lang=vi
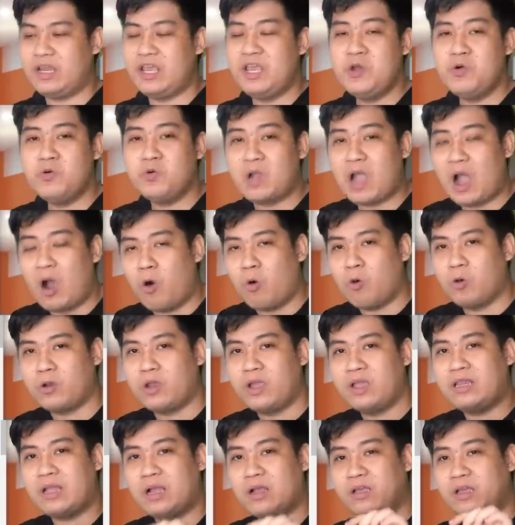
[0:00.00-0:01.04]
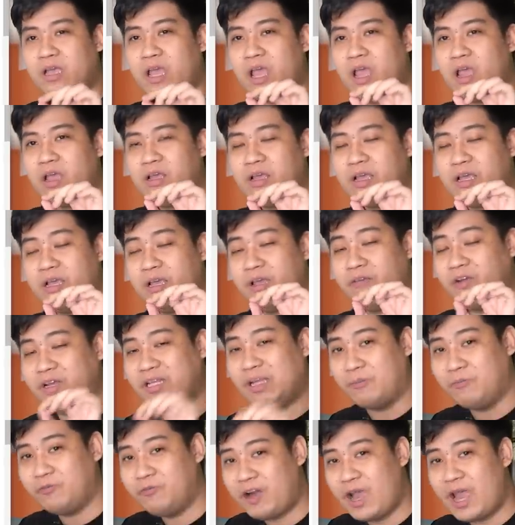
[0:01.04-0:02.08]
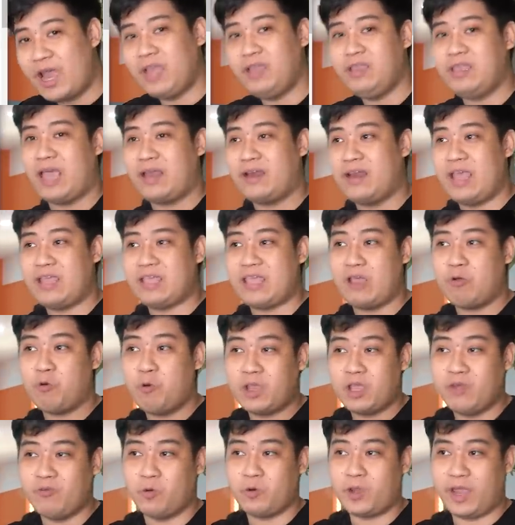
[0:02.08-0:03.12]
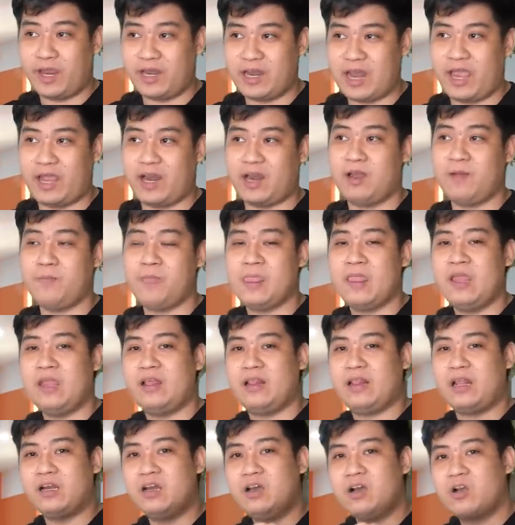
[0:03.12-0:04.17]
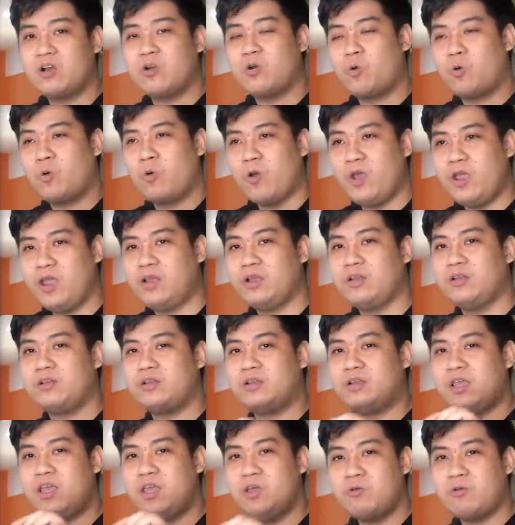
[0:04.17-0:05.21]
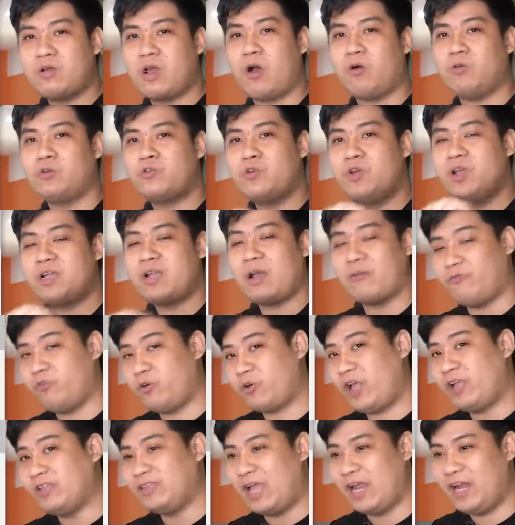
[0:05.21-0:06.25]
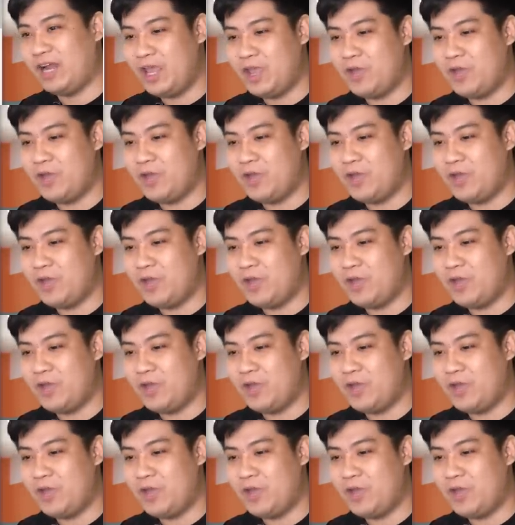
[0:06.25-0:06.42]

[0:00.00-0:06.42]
yêu cầu cái cái cái vị thẩm phán dạ, đang giải quyết cái vụ kiện này đó là được quyền yêu cầu truy cập vào các tài